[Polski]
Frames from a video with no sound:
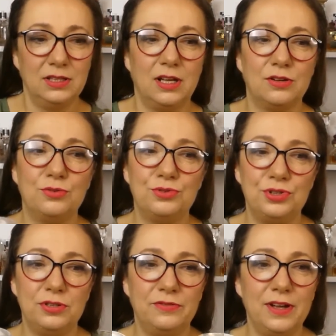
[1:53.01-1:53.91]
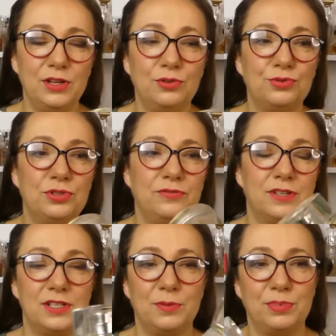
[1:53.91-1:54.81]
Tak, Gucci 2 i Gucci
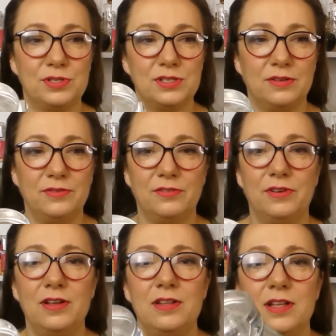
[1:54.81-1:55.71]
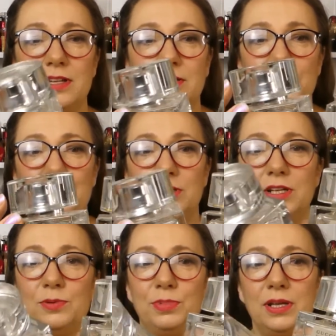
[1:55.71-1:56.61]
wersja podstawowa. Także
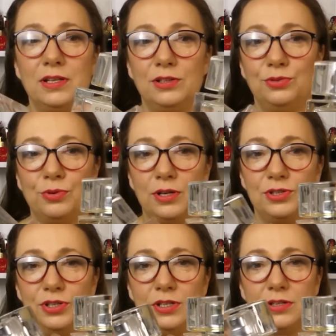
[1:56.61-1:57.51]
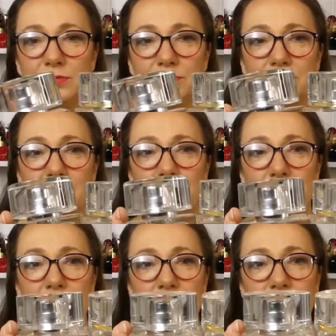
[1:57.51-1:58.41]
taki piękny duecik.
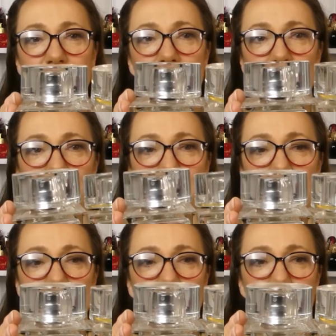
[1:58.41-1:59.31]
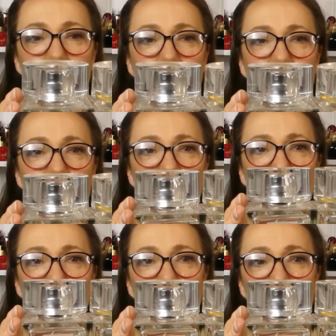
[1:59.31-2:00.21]
Jak widać flakony praktycznie
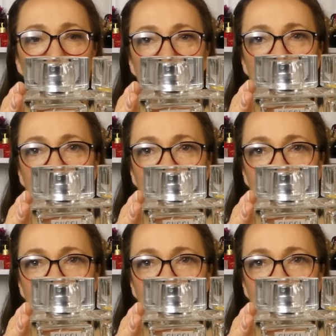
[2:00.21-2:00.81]
identyczne.